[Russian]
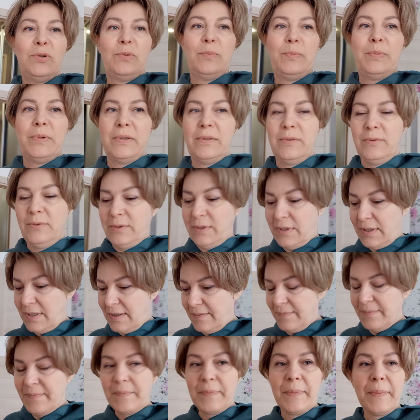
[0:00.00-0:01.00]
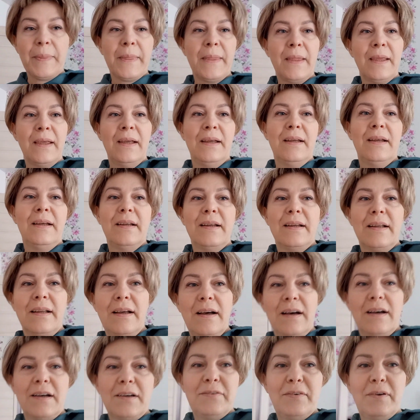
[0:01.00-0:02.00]
Доброе утро!
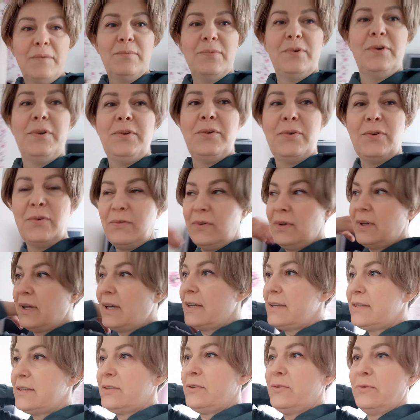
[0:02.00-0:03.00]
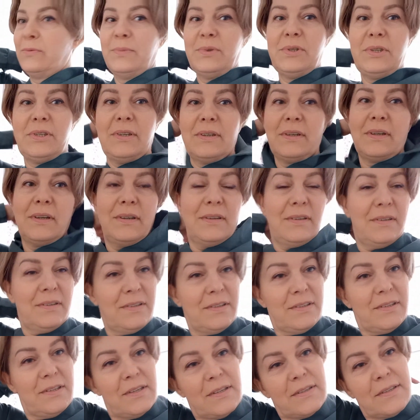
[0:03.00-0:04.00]
Как вам мой новый костюмчик?
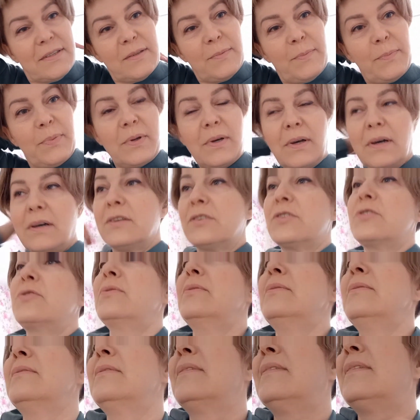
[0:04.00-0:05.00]
Сейчас я покажу.